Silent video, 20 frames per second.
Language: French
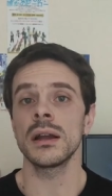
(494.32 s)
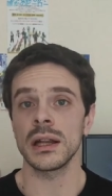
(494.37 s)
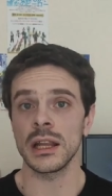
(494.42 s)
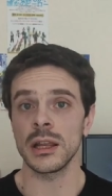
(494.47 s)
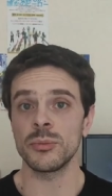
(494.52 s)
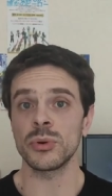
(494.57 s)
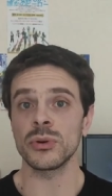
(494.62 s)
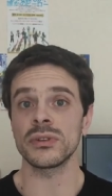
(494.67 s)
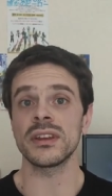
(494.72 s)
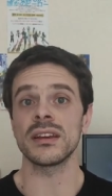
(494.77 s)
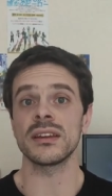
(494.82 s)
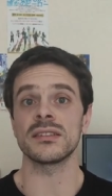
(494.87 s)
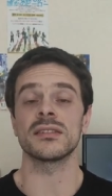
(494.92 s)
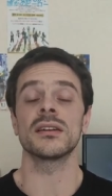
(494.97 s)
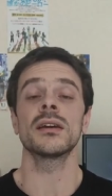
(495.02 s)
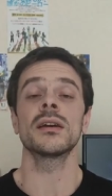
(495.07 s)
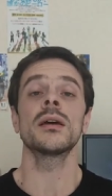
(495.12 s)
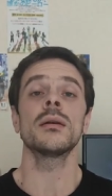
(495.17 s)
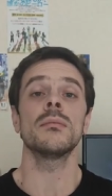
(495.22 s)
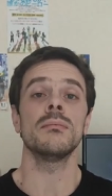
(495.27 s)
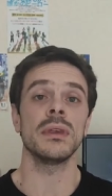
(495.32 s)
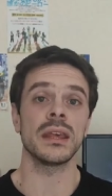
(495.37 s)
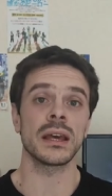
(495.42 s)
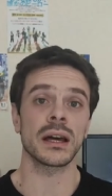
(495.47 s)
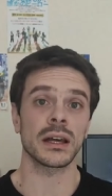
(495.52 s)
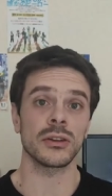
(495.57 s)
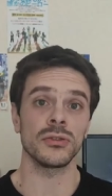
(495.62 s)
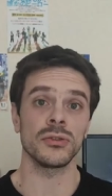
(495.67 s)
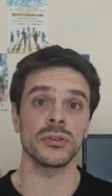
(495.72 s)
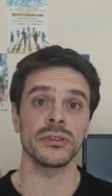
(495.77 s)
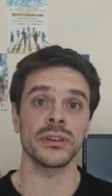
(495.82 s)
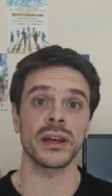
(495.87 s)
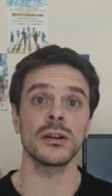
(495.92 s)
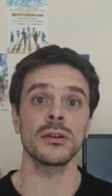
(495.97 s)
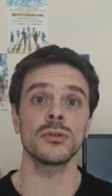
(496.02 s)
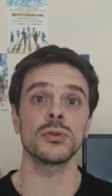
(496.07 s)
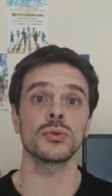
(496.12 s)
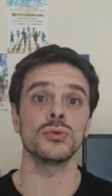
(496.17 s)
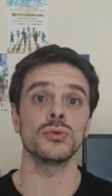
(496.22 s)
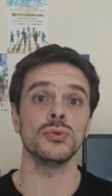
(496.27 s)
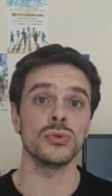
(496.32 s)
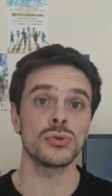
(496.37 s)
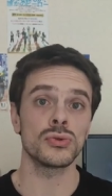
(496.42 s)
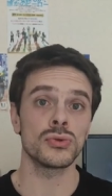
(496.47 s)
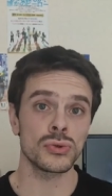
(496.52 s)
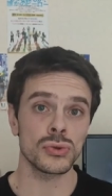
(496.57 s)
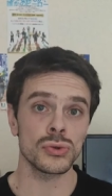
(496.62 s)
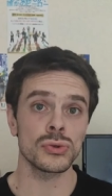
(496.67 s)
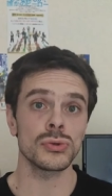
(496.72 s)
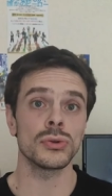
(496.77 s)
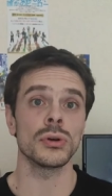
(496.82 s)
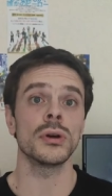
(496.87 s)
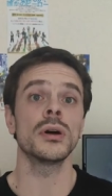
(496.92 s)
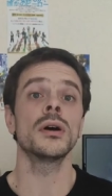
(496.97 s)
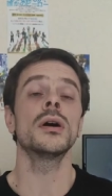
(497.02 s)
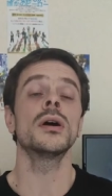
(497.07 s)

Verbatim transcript: l'hypothèse méridionale, donc du sud